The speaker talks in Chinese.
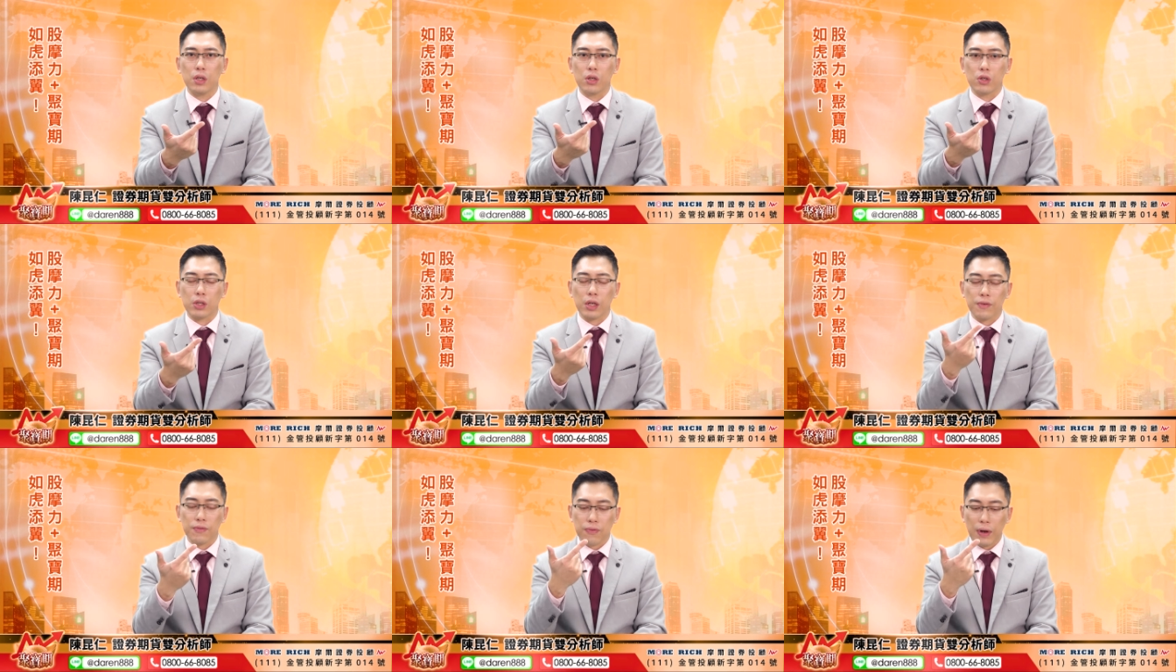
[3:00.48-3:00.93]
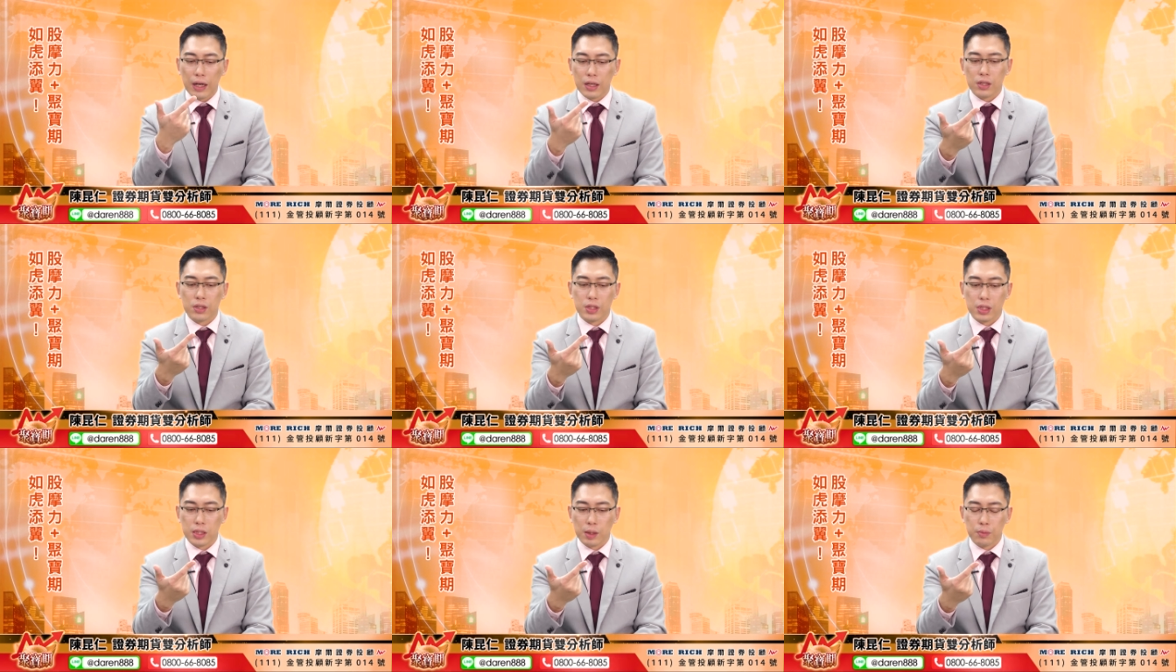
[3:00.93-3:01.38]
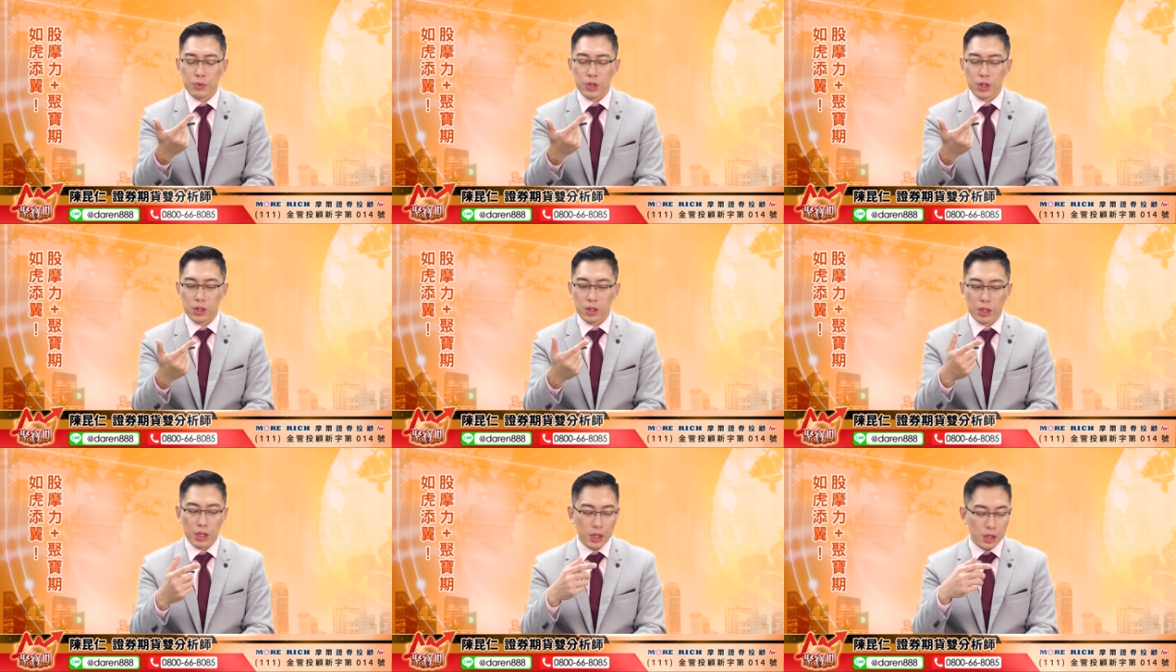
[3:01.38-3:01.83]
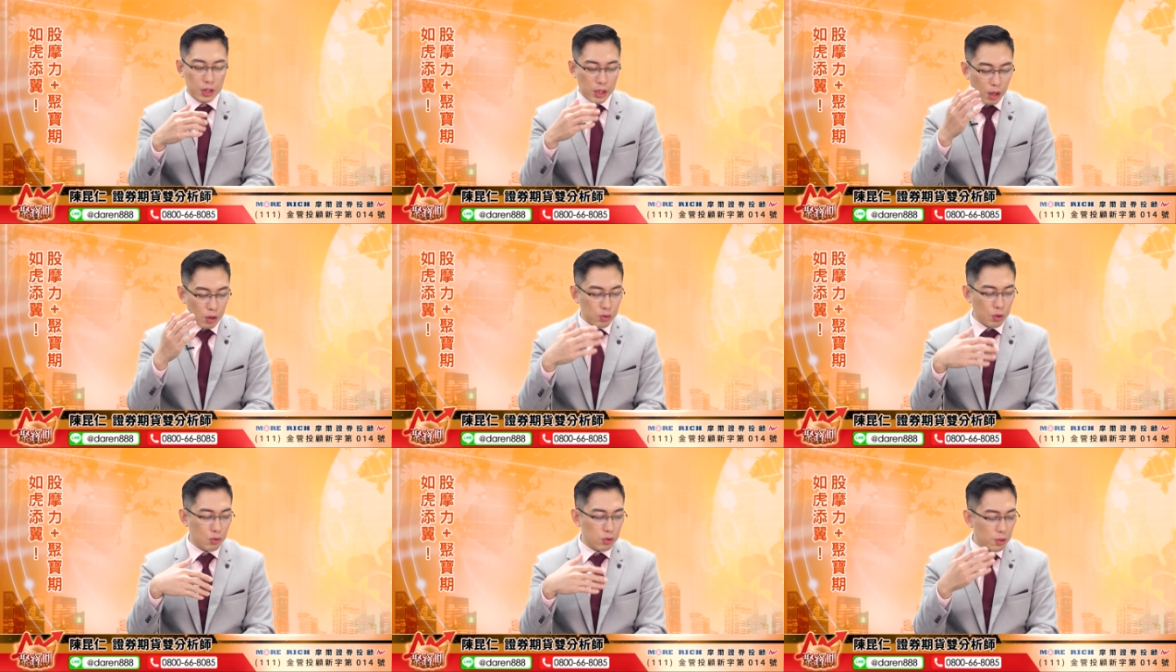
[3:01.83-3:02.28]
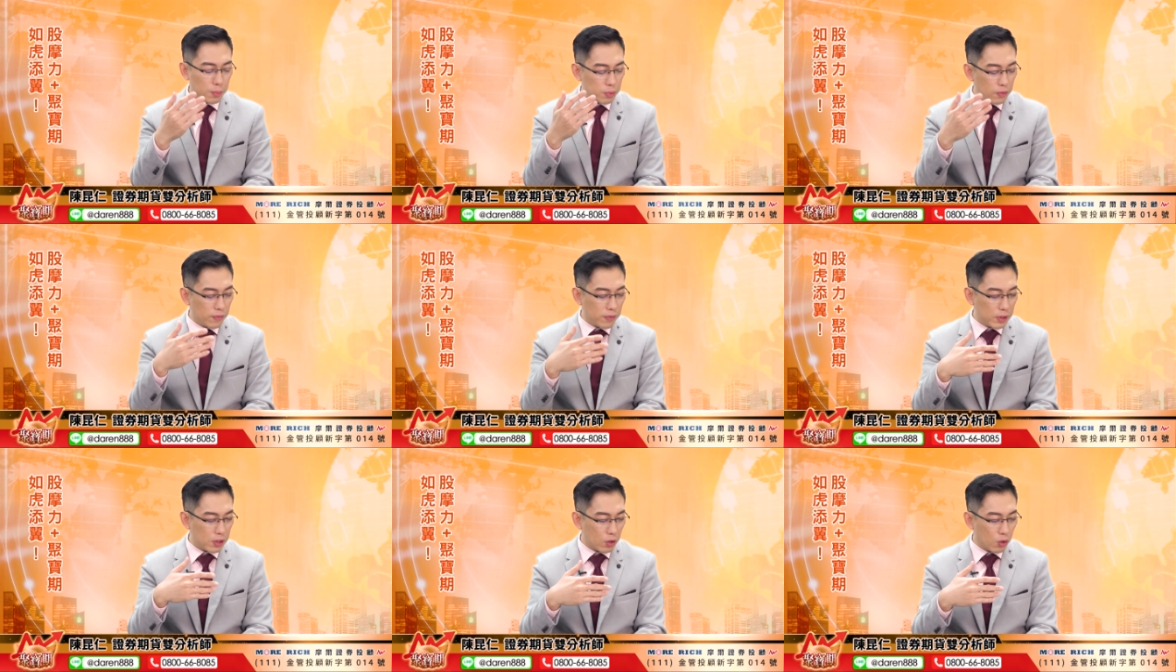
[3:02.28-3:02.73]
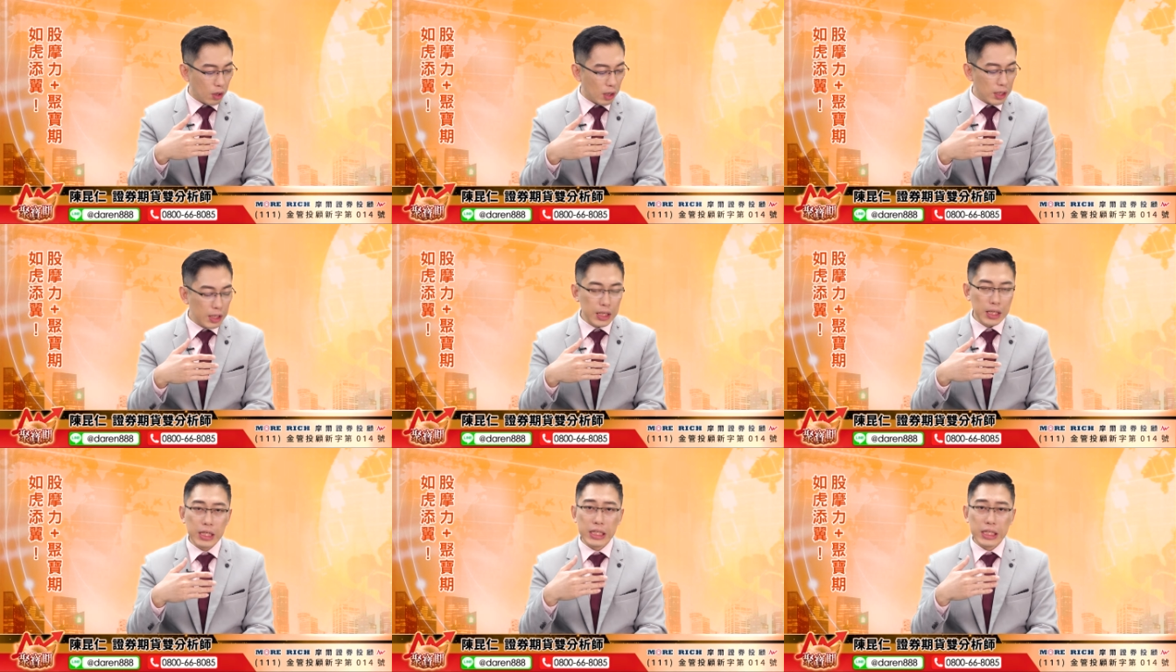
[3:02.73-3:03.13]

那发哥现在目前的那个跳动的部分的话，